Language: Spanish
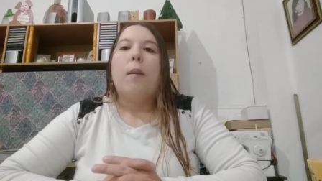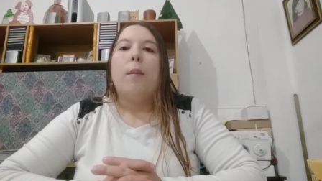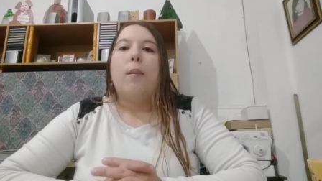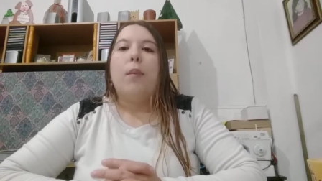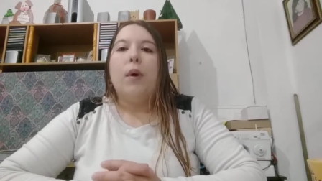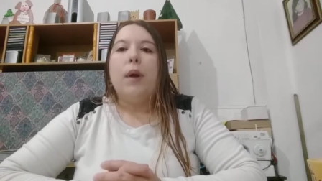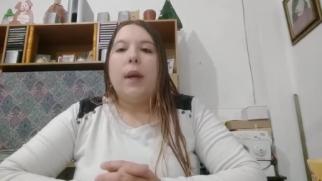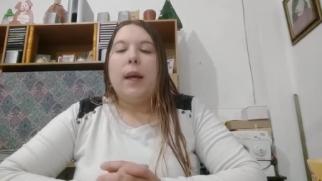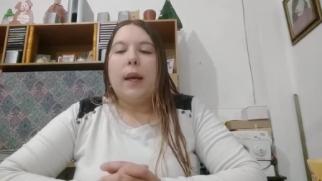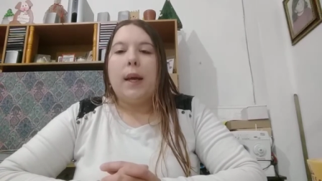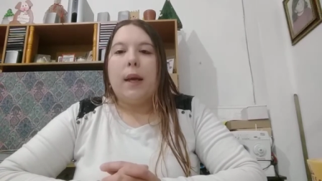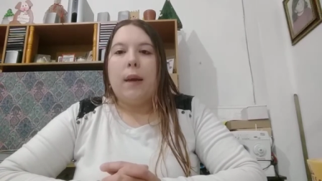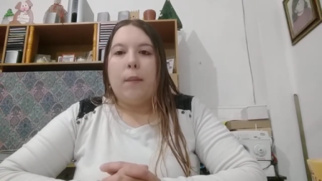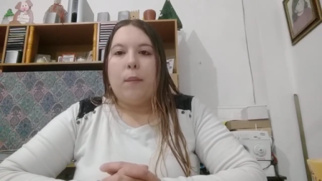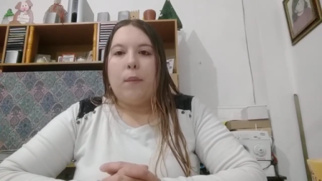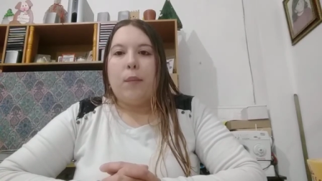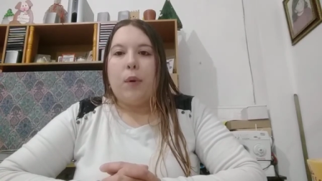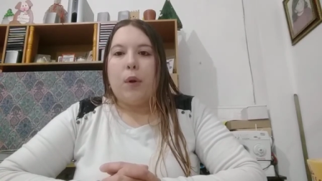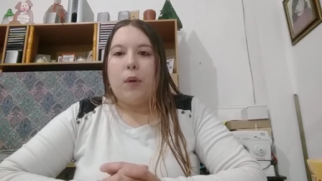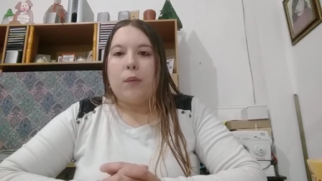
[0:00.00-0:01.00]
Por
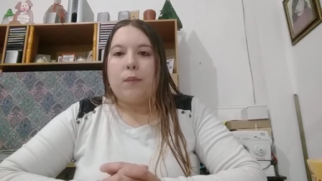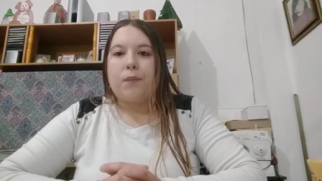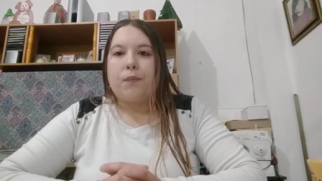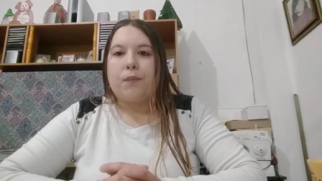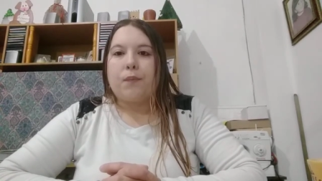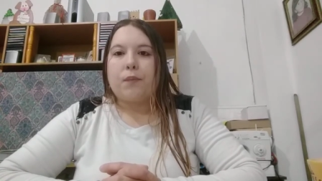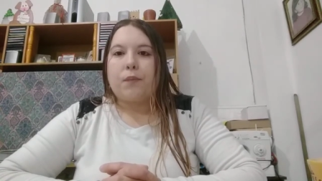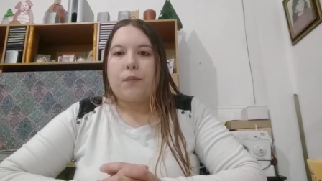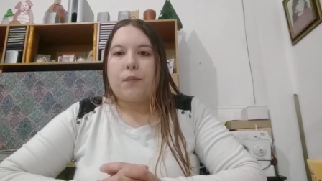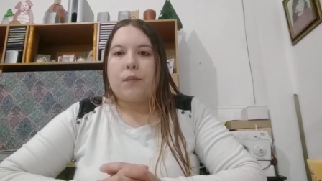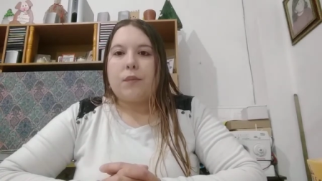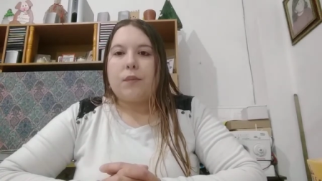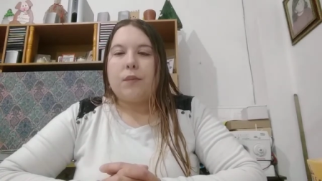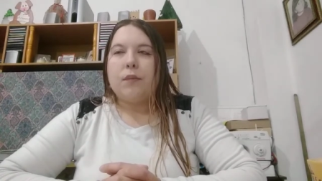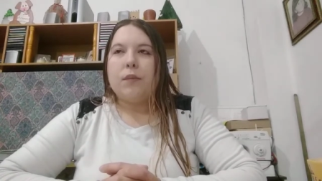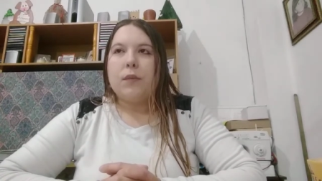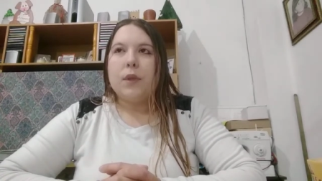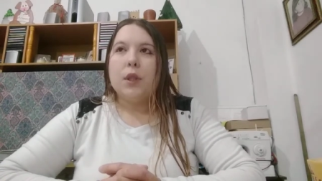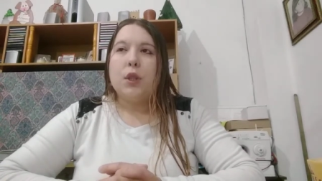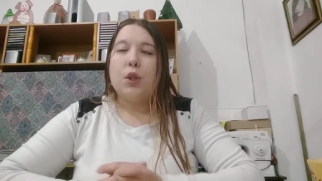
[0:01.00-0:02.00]
ejemplo,
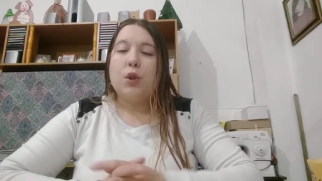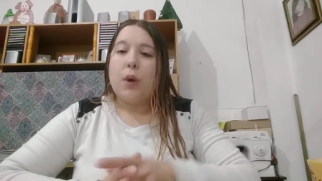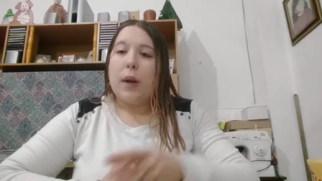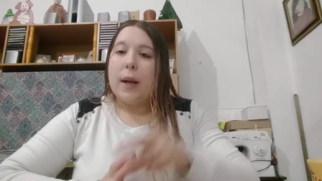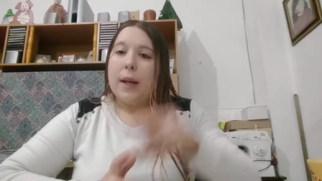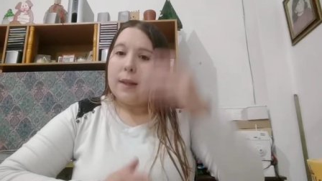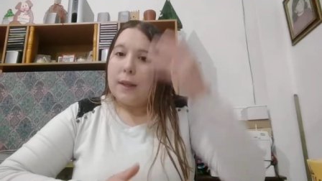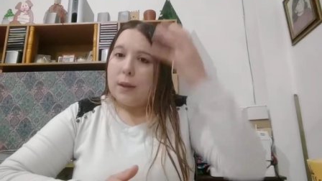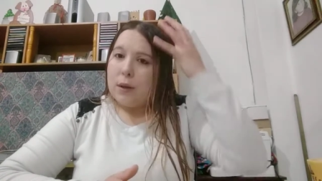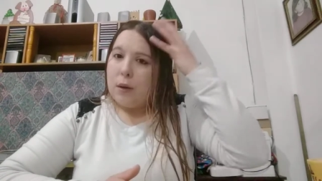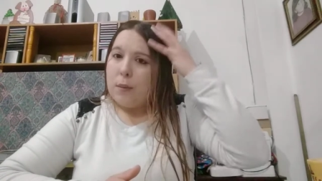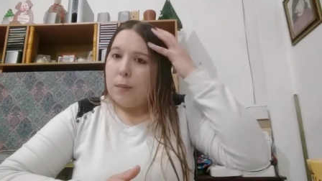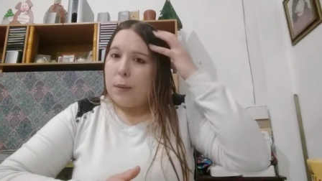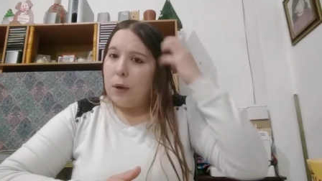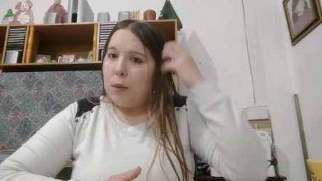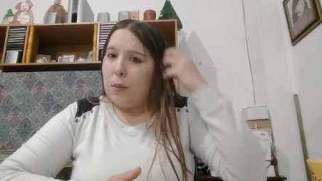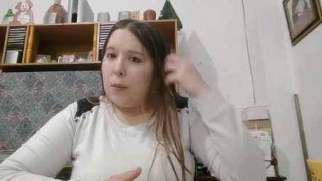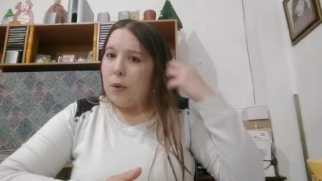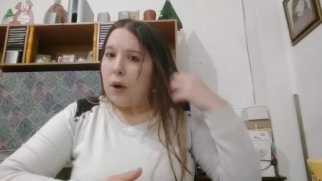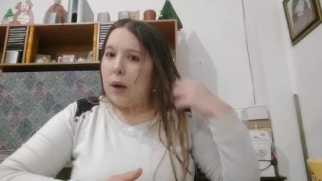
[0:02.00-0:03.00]
yo ahora tengo el
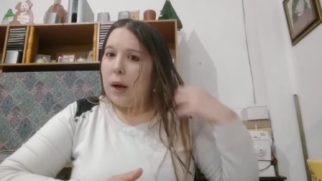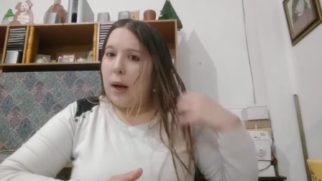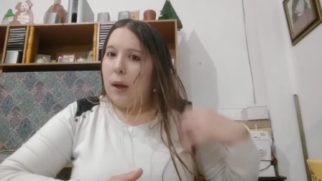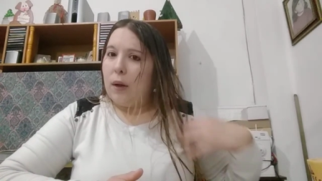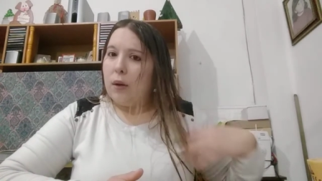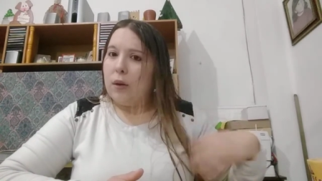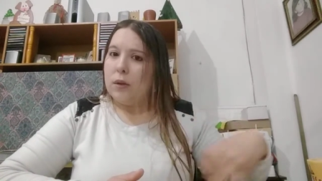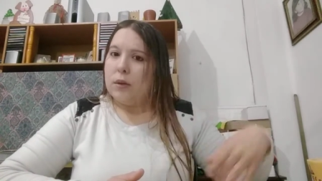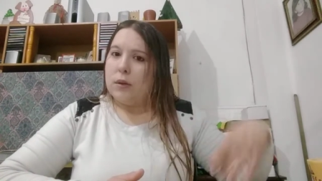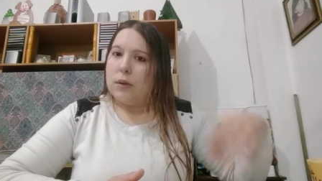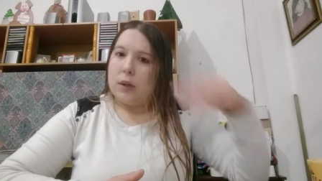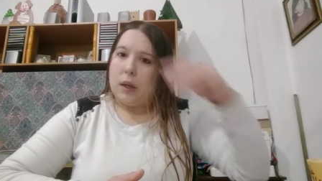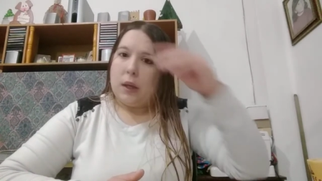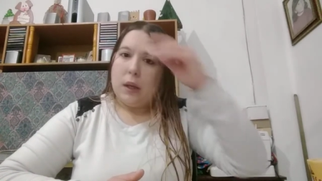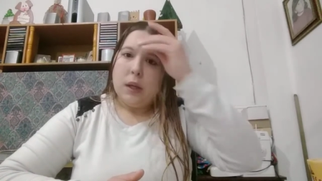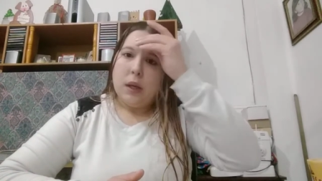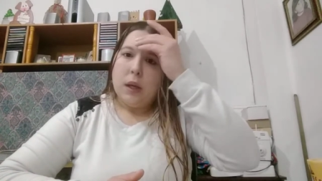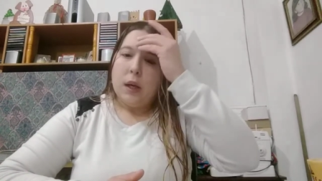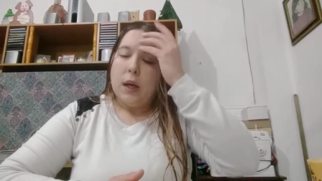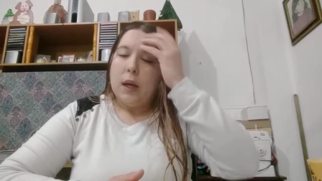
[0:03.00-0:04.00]
pelo mojado,
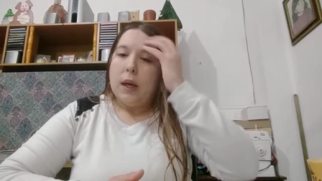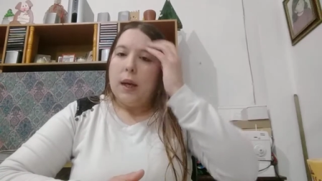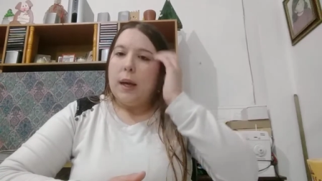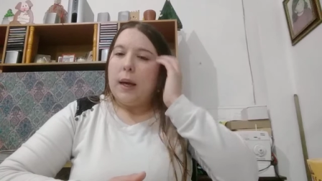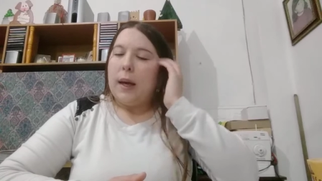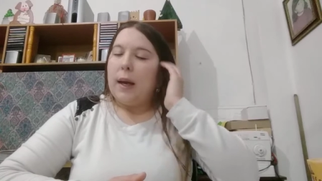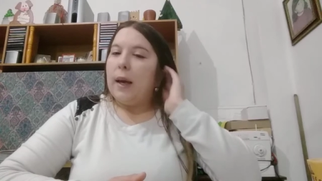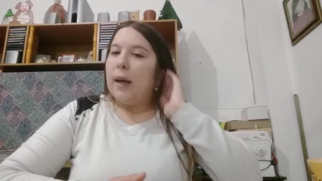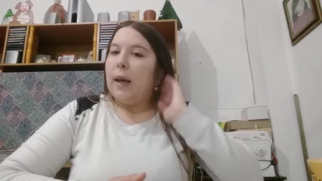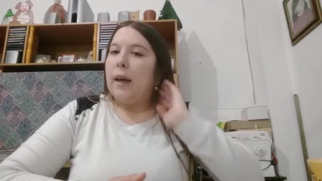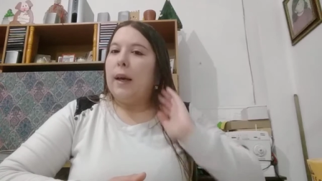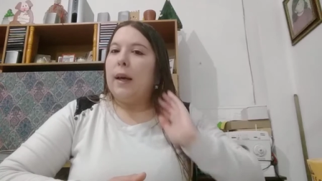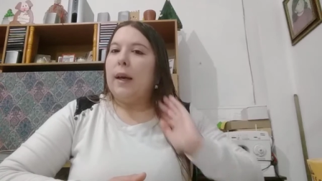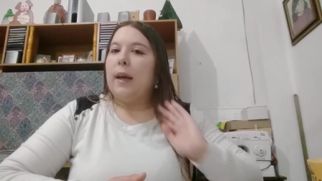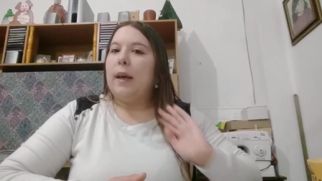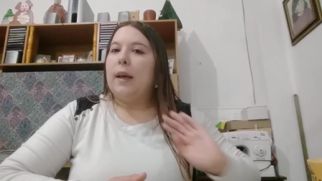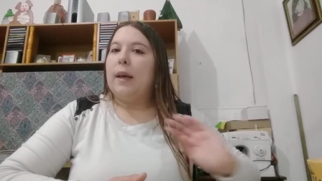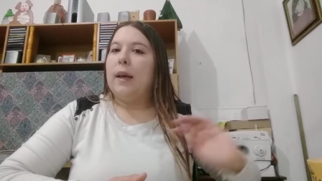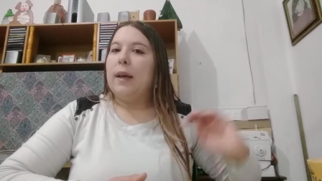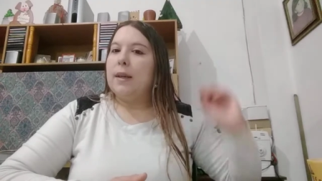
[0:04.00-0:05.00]
¿sí?
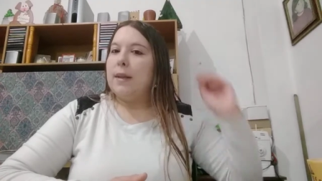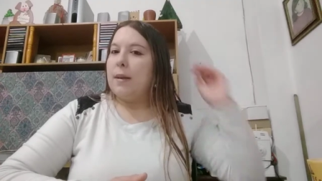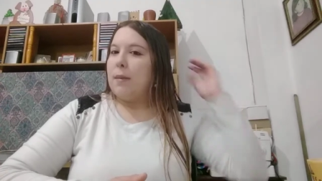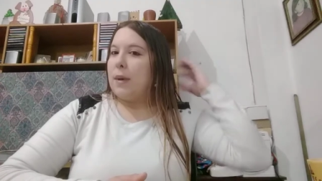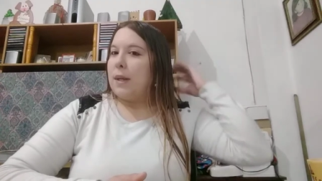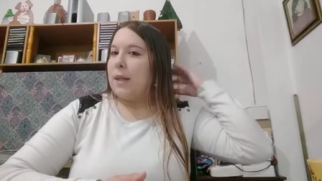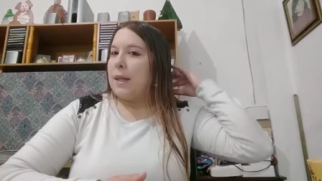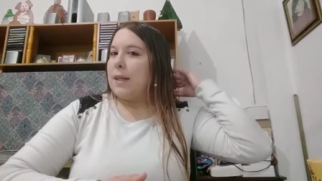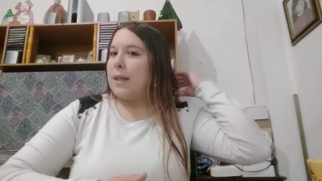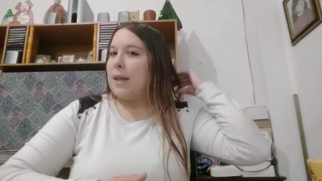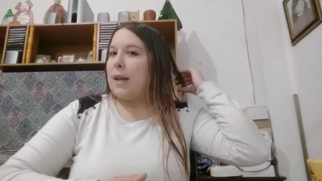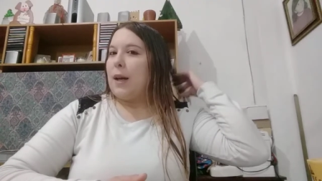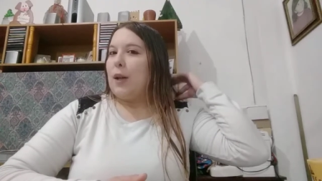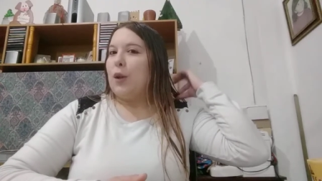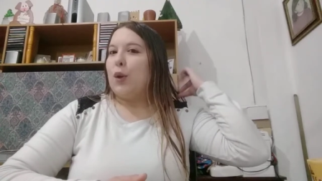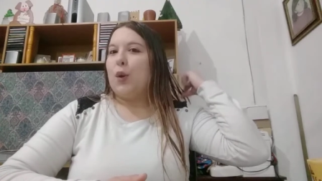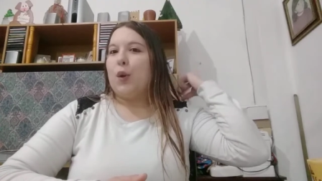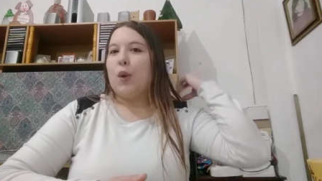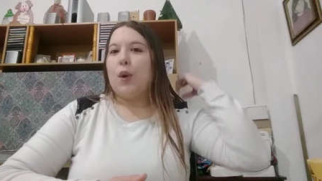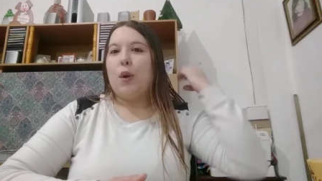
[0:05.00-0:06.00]
Eh, se me está
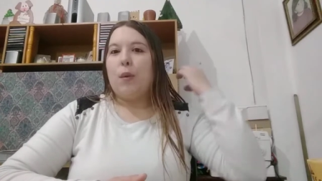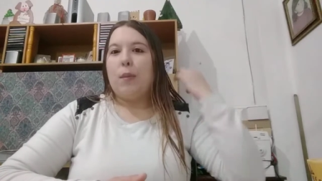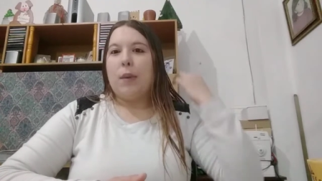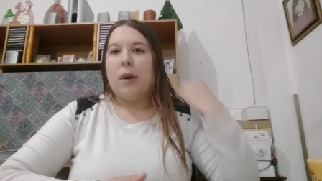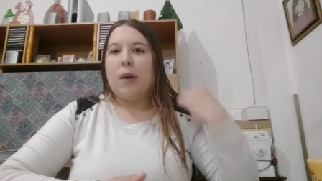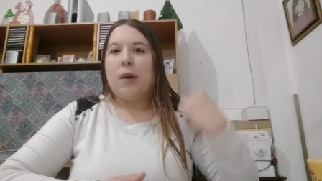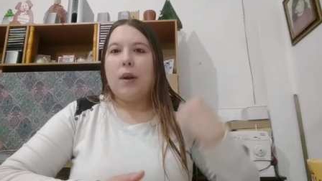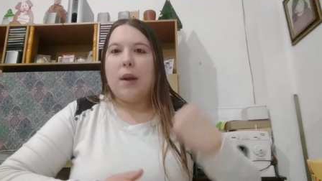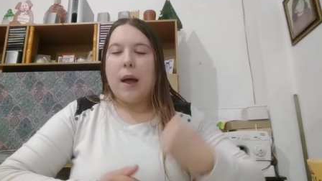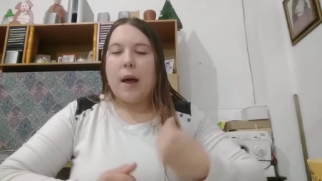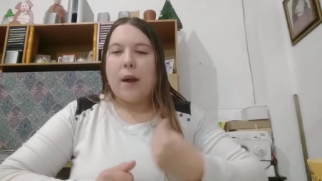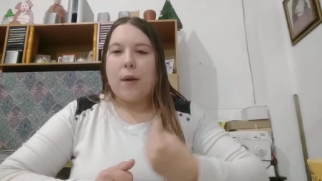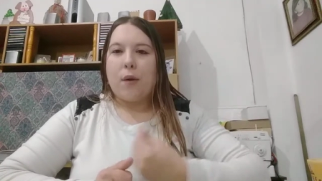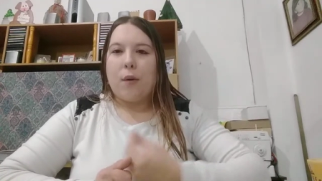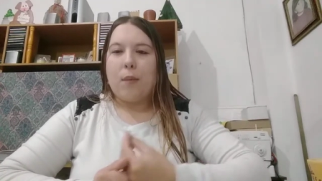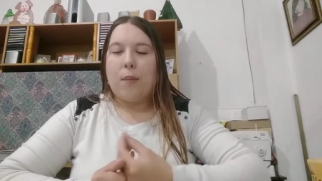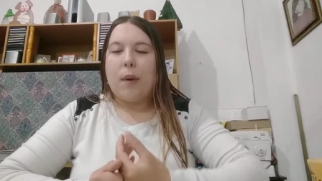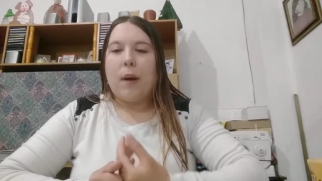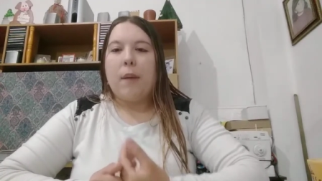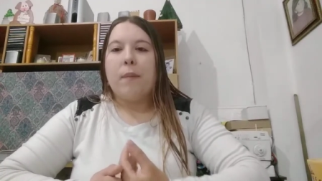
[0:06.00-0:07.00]
secando todo el pelo en la
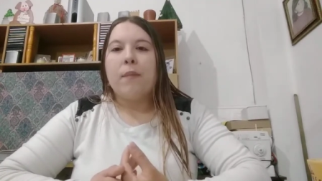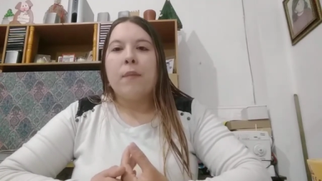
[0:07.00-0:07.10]
ropa.